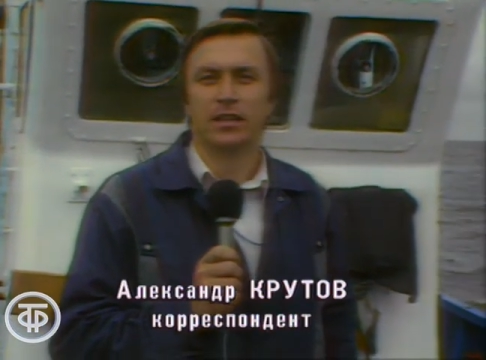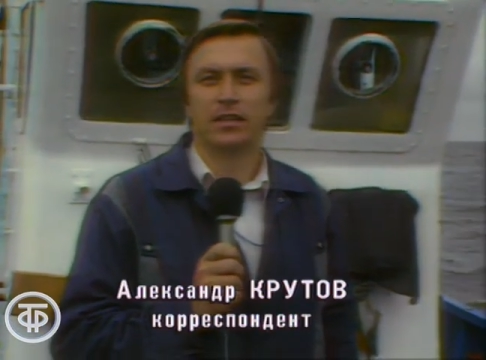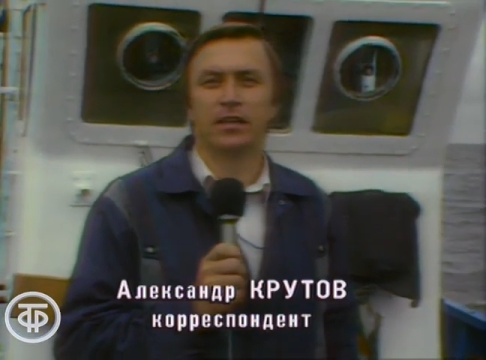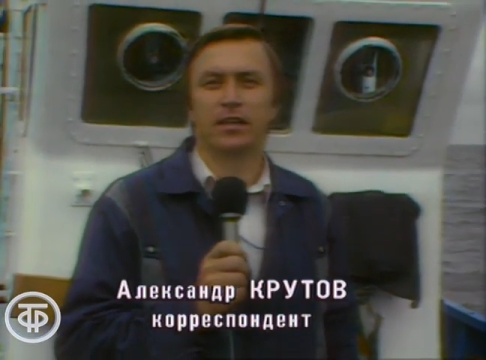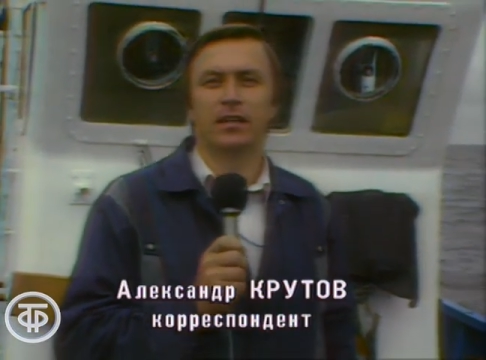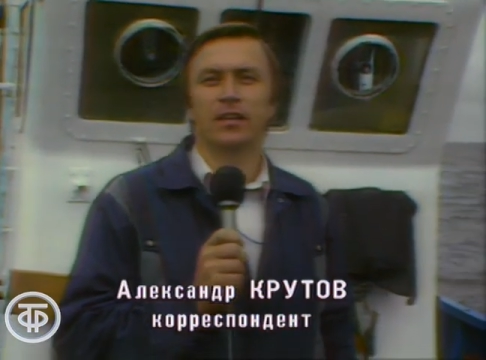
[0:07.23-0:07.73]

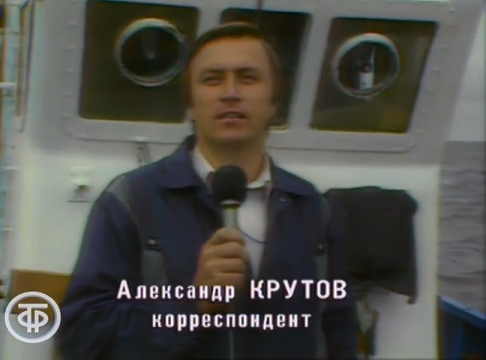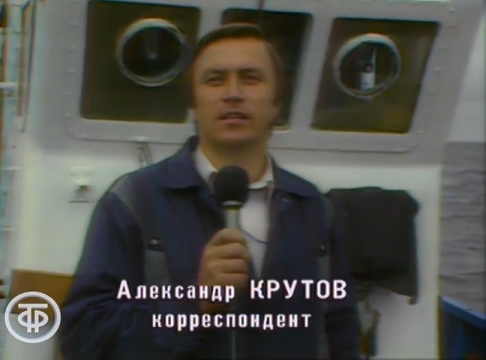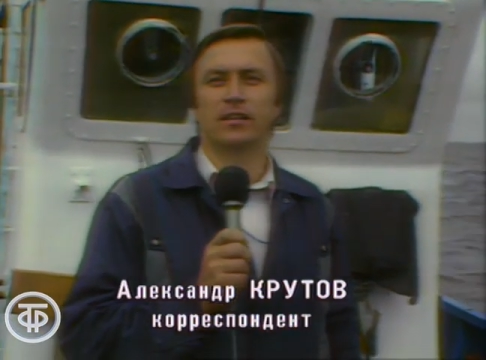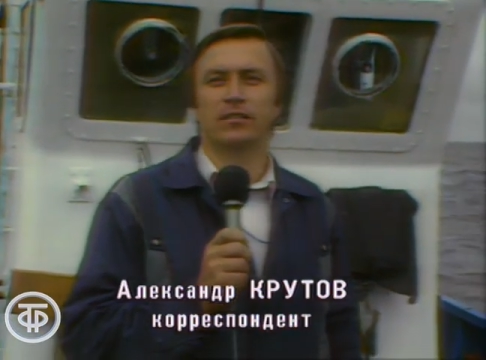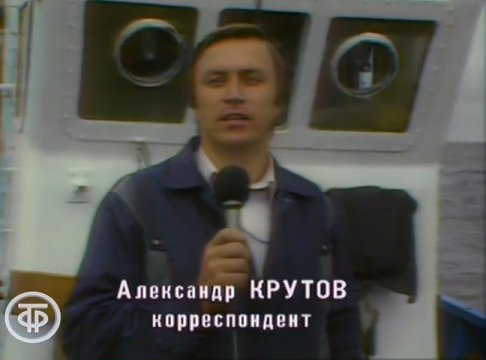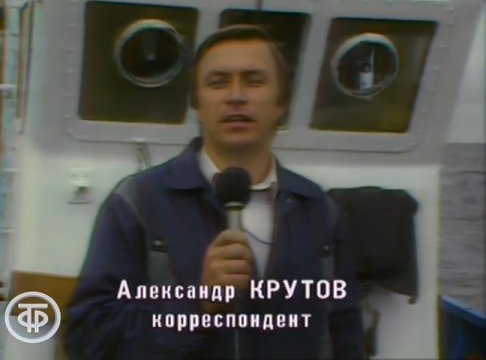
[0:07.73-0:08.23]

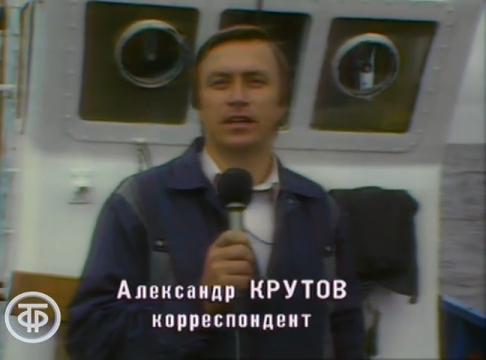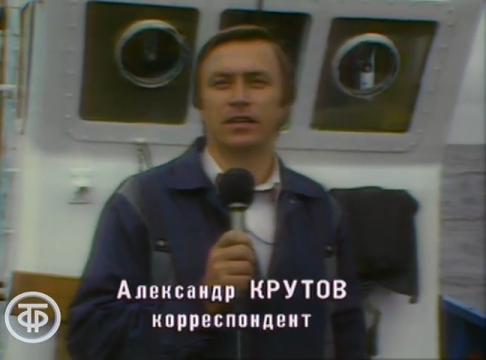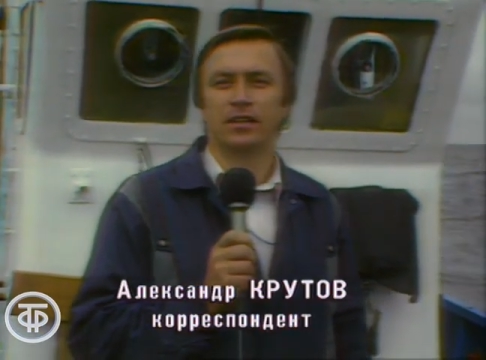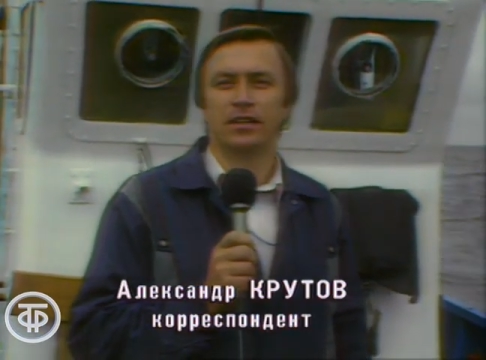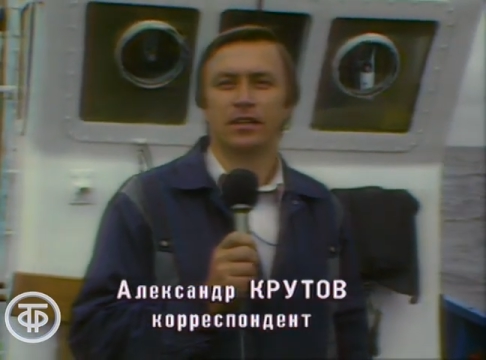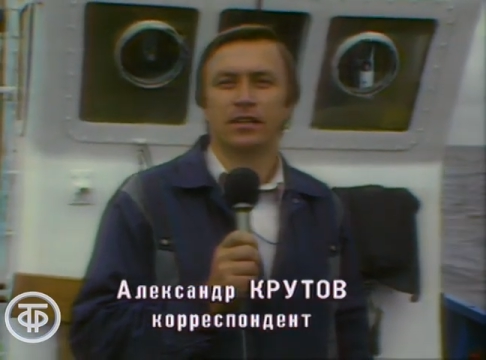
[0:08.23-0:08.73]
Тихоокеанского
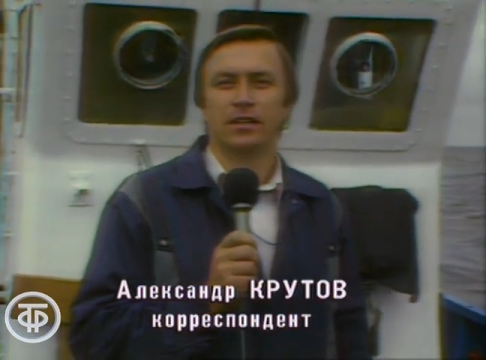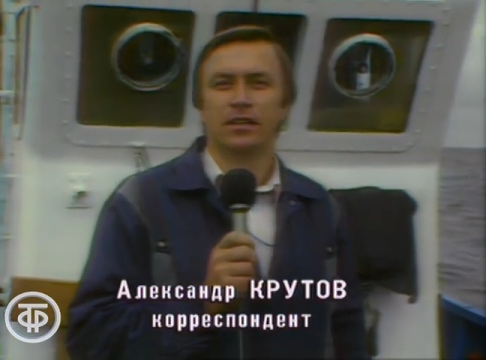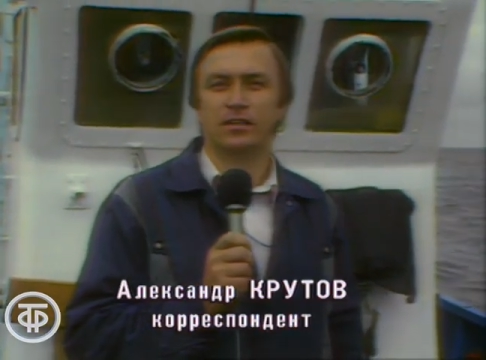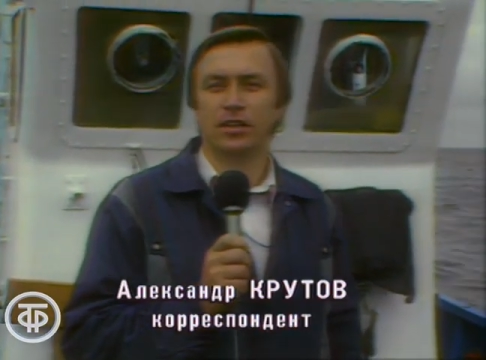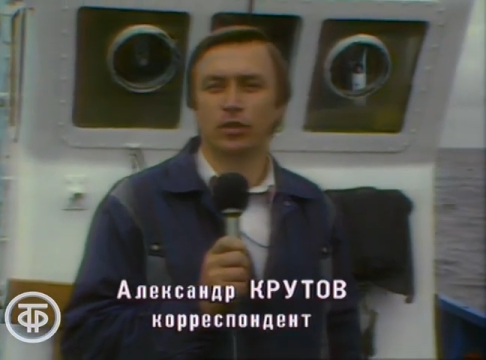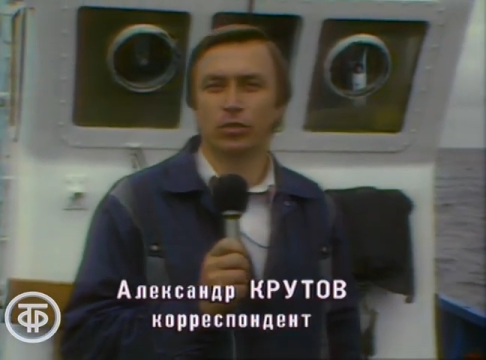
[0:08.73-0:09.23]

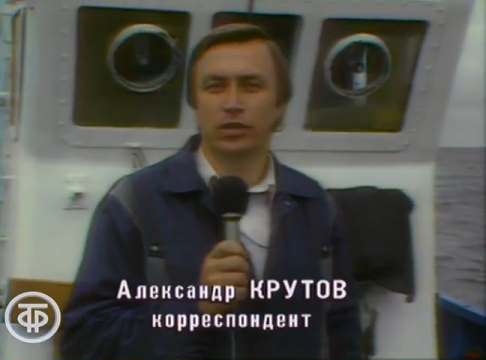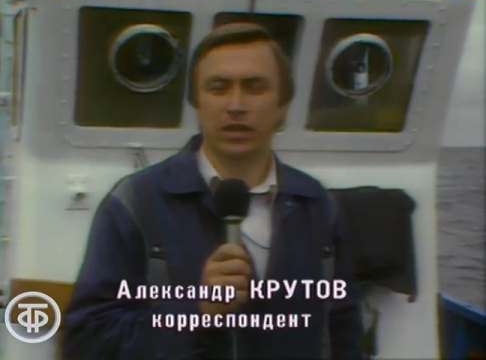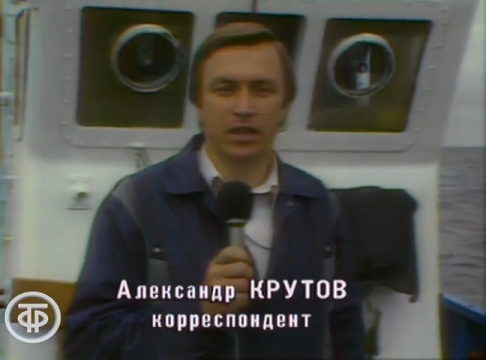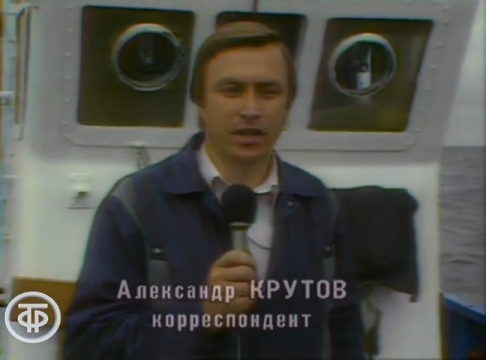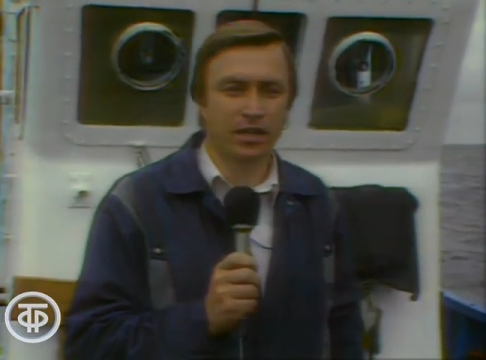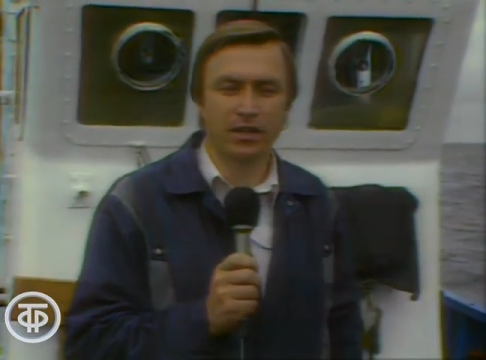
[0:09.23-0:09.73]
института
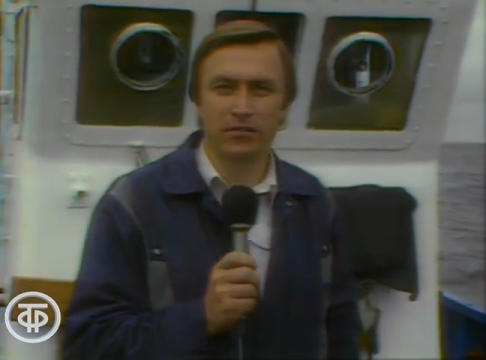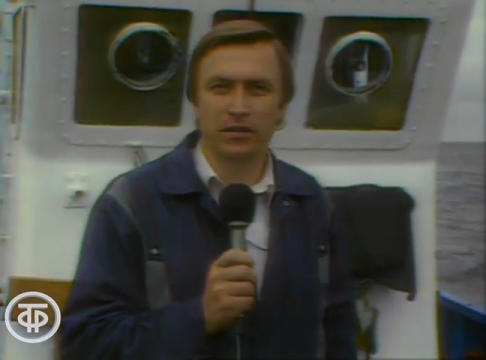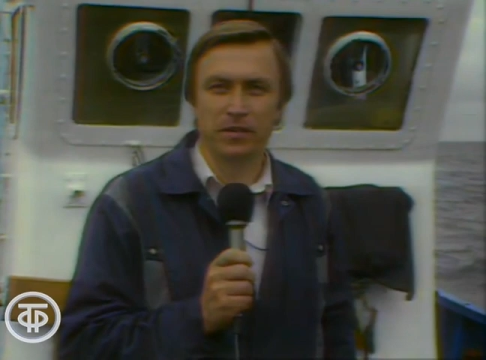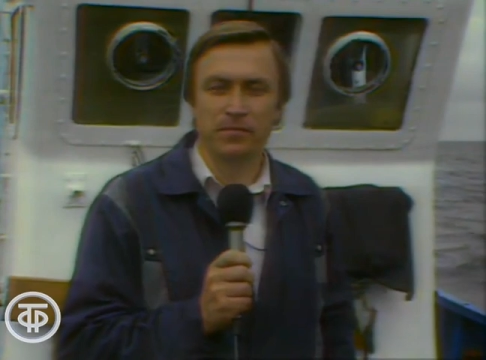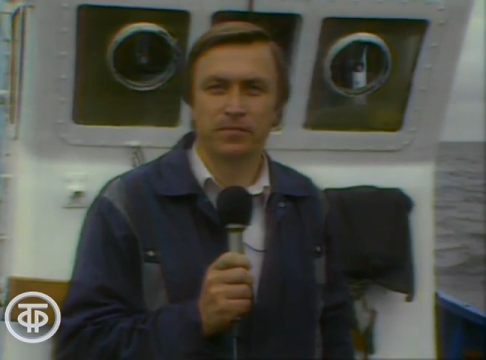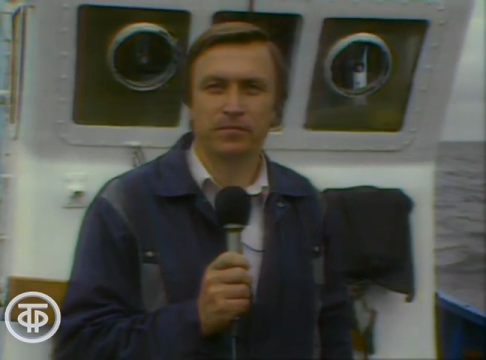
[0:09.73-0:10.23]

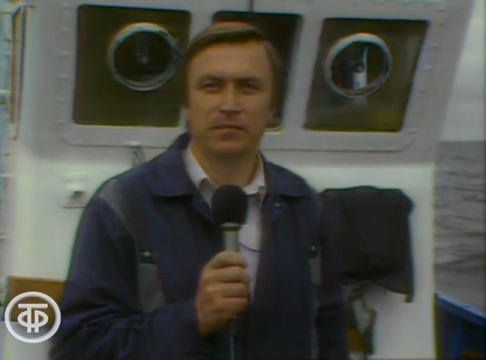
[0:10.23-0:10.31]
географии